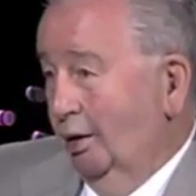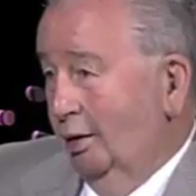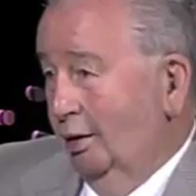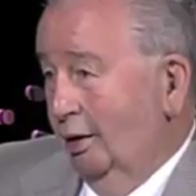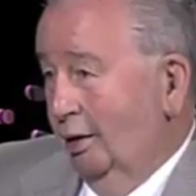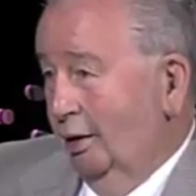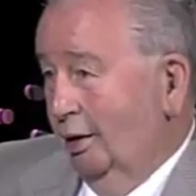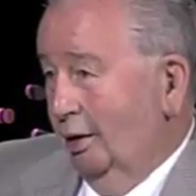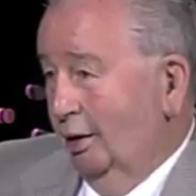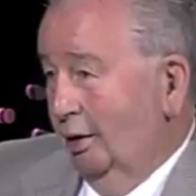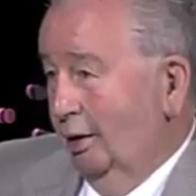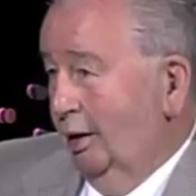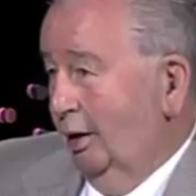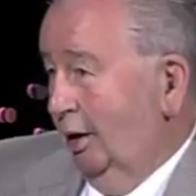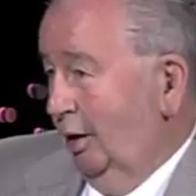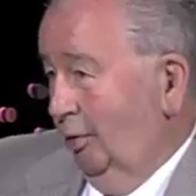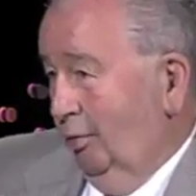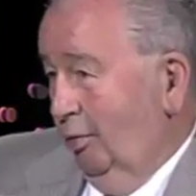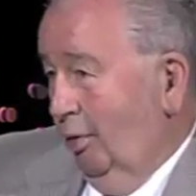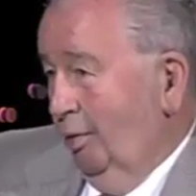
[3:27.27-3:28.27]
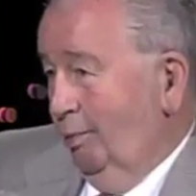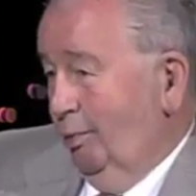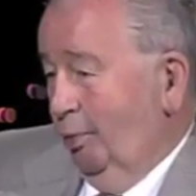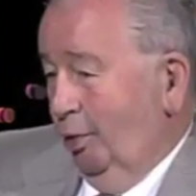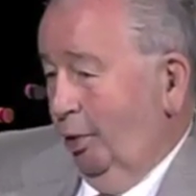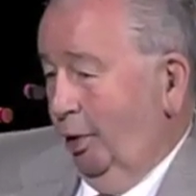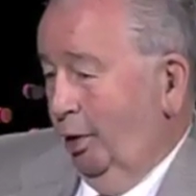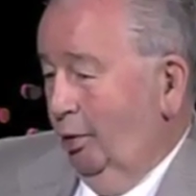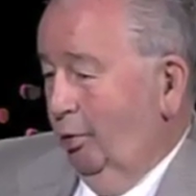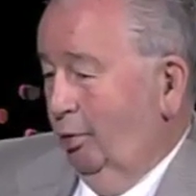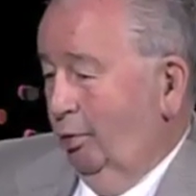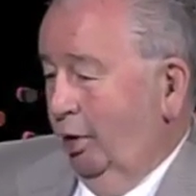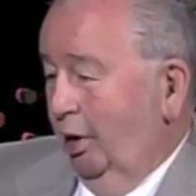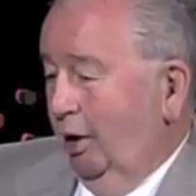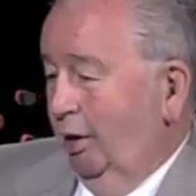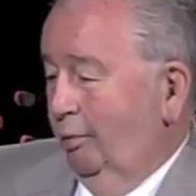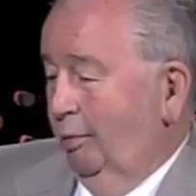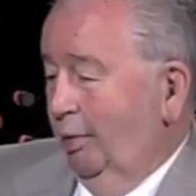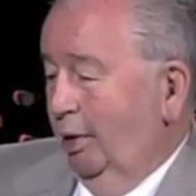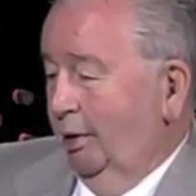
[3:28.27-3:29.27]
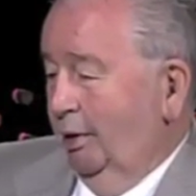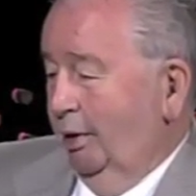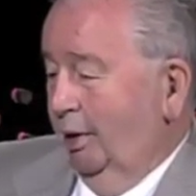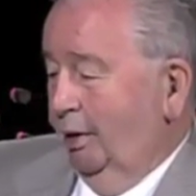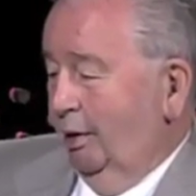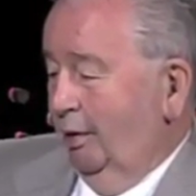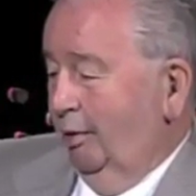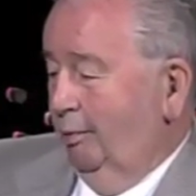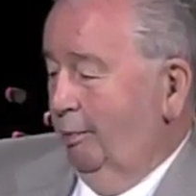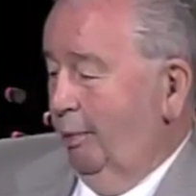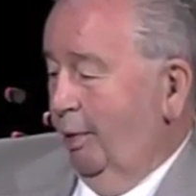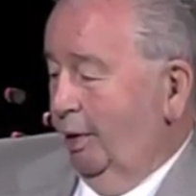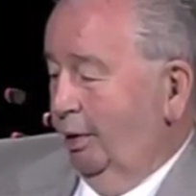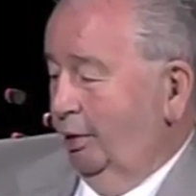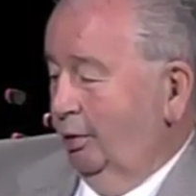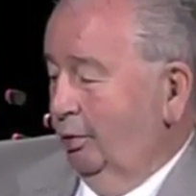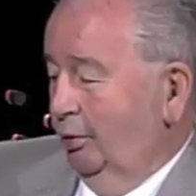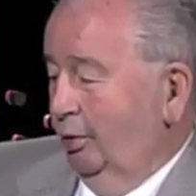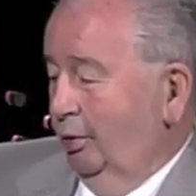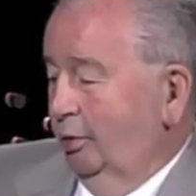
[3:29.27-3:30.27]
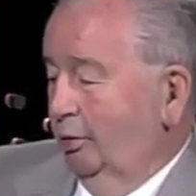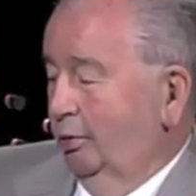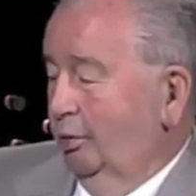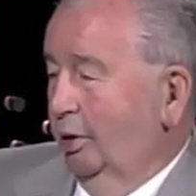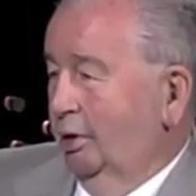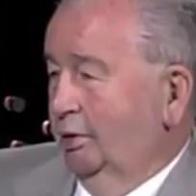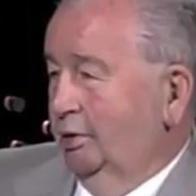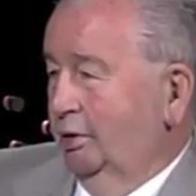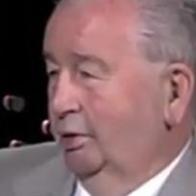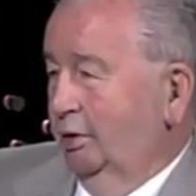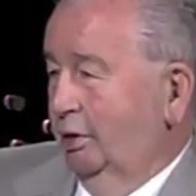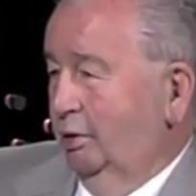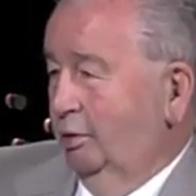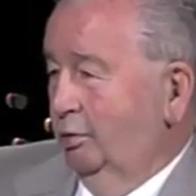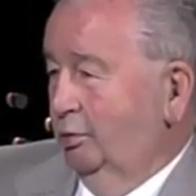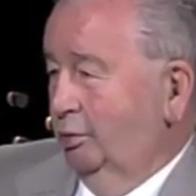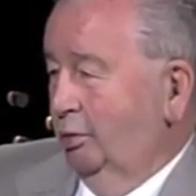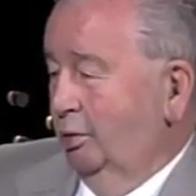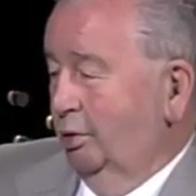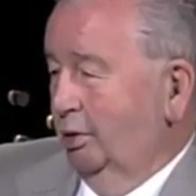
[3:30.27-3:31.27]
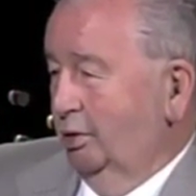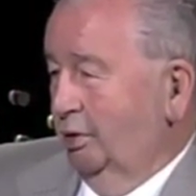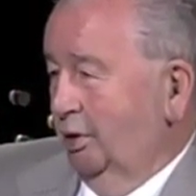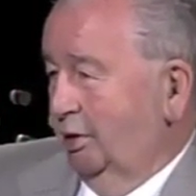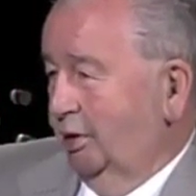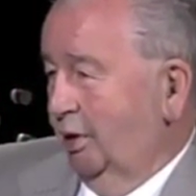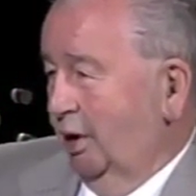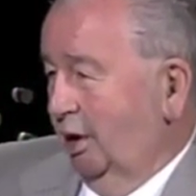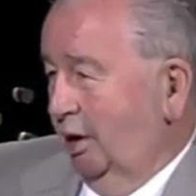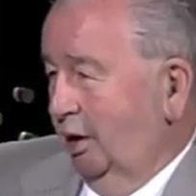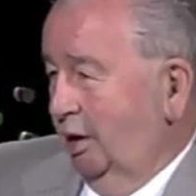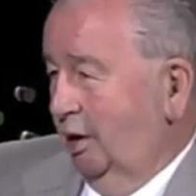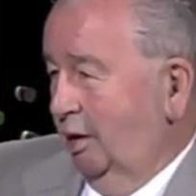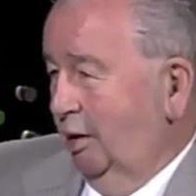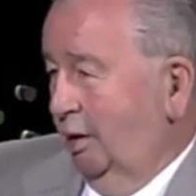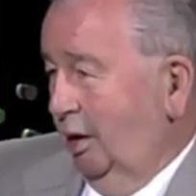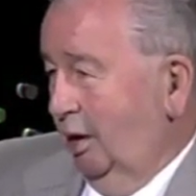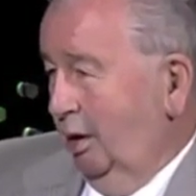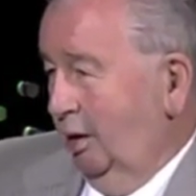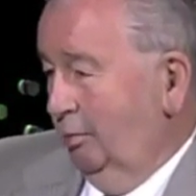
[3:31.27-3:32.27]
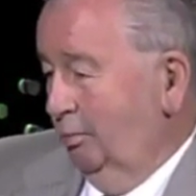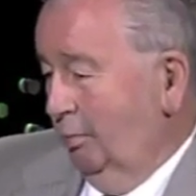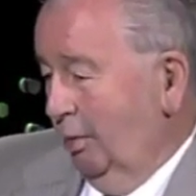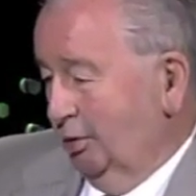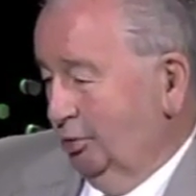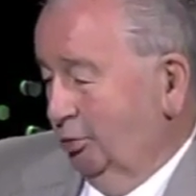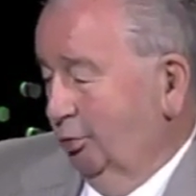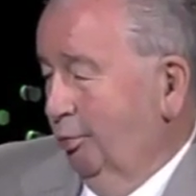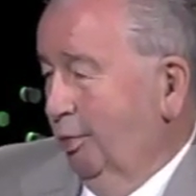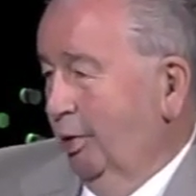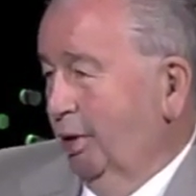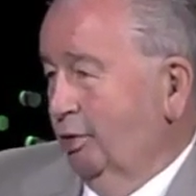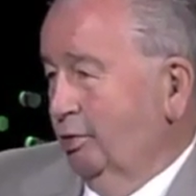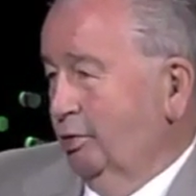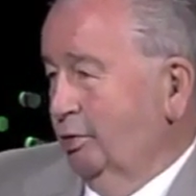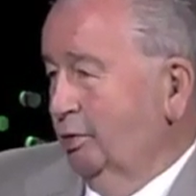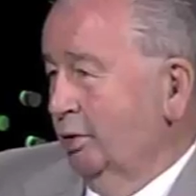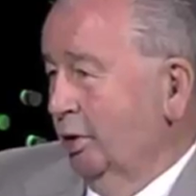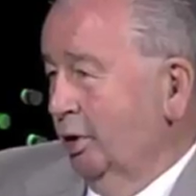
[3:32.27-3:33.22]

Igual. Igual porque lógicamente el reparto de todas las instituciones está eh, más o menos